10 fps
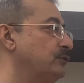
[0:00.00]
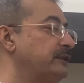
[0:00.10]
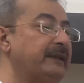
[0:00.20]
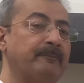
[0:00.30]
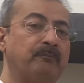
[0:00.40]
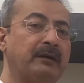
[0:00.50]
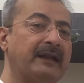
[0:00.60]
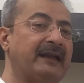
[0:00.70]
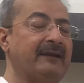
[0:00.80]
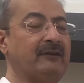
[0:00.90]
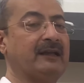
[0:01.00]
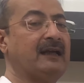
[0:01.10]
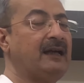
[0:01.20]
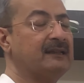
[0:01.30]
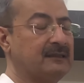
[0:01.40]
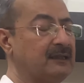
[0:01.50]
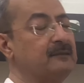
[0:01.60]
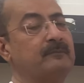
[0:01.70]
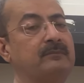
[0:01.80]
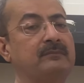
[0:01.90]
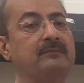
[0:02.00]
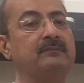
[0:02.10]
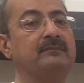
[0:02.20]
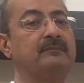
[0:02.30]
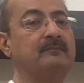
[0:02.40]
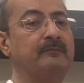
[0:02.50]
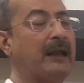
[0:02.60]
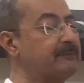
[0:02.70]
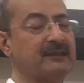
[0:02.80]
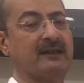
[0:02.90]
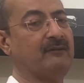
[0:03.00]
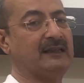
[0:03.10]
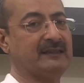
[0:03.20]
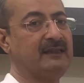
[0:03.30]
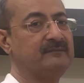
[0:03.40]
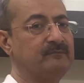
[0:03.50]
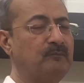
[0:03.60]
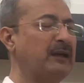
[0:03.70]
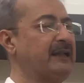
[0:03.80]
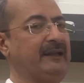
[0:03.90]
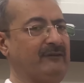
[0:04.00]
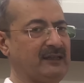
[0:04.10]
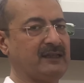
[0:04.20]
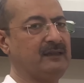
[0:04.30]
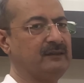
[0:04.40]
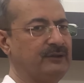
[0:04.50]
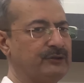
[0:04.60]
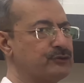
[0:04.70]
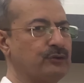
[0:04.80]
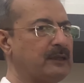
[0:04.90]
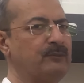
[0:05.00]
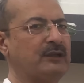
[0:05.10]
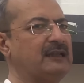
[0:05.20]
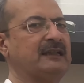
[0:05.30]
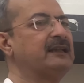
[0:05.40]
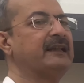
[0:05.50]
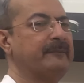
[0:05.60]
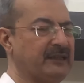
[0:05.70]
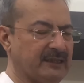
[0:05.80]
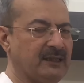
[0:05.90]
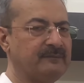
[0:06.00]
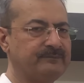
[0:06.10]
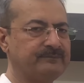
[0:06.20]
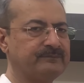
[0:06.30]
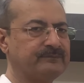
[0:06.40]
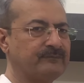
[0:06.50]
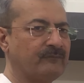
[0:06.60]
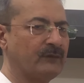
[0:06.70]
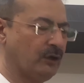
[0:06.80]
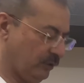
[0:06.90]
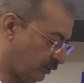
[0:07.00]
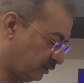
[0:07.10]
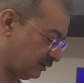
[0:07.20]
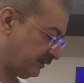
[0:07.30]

तो ये बड़े लेवल का धन प्राप्त करवाता है बड़े लेवल का छोटा मोटा धन नहीं मिलता और